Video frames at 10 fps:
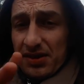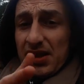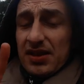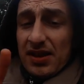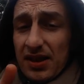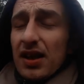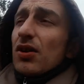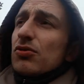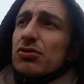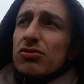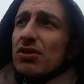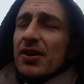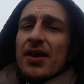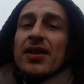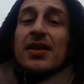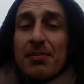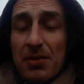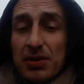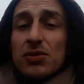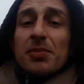nie tak, ale chodzi o to, że tam
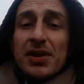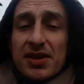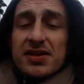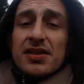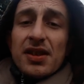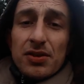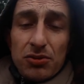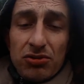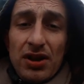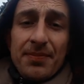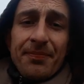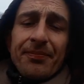mają dobre te scenariusze,